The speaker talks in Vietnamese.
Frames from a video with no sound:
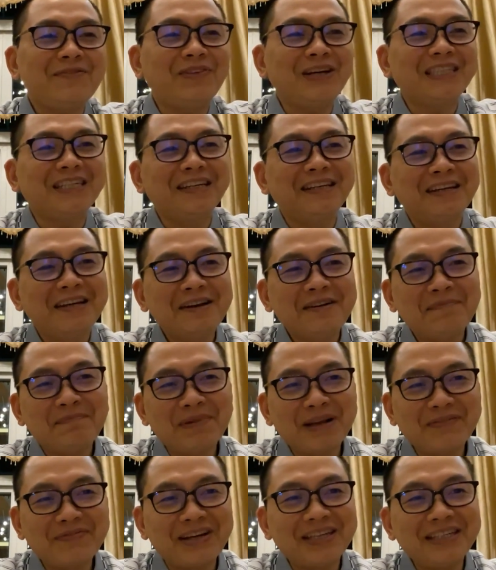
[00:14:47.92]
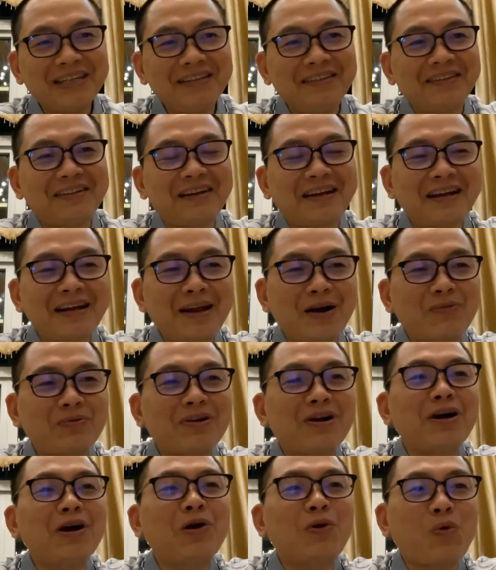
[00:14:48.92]
vậy thì mình phải nhìn thấy cái động
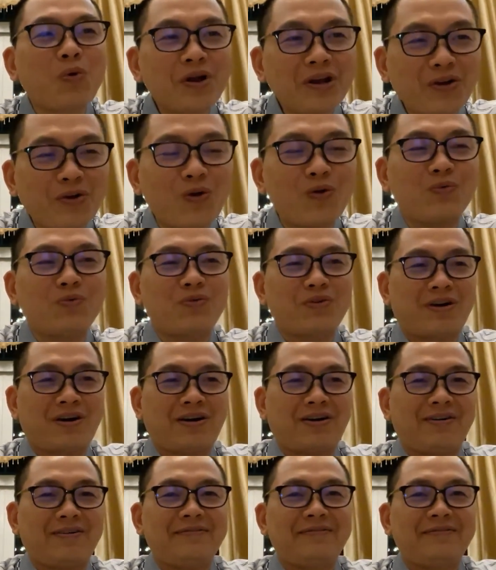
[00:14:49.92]
cơ cuối cùng của họ